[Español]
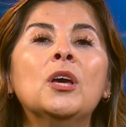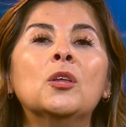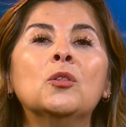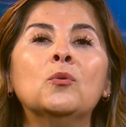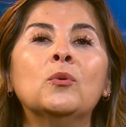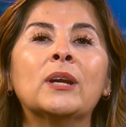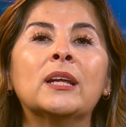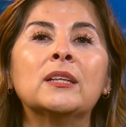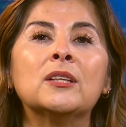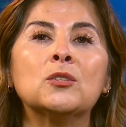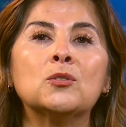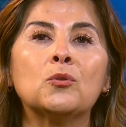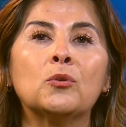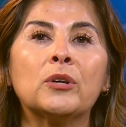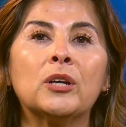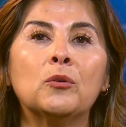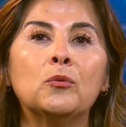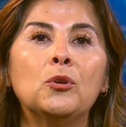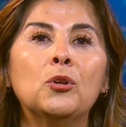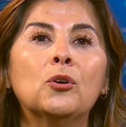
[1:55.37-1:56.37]
durante su
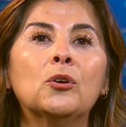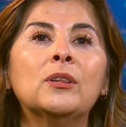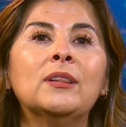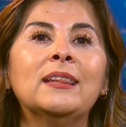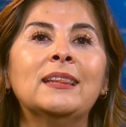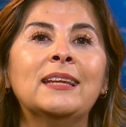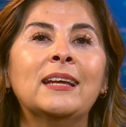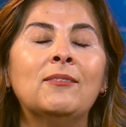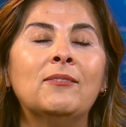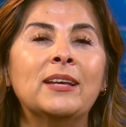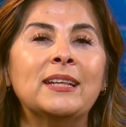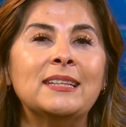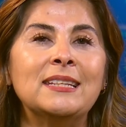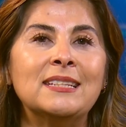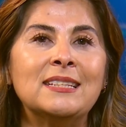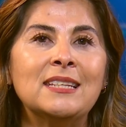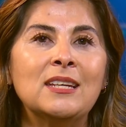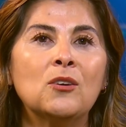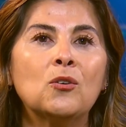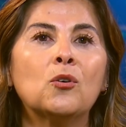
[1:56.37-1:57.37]
reunión del
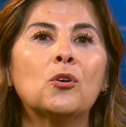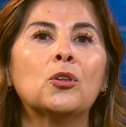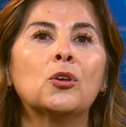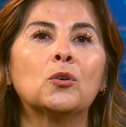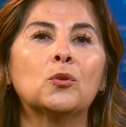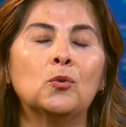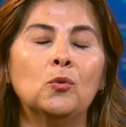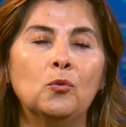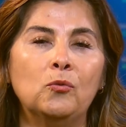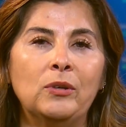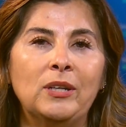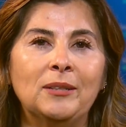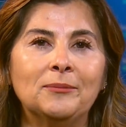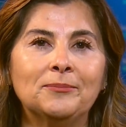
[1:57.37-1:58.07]
25 de octubre.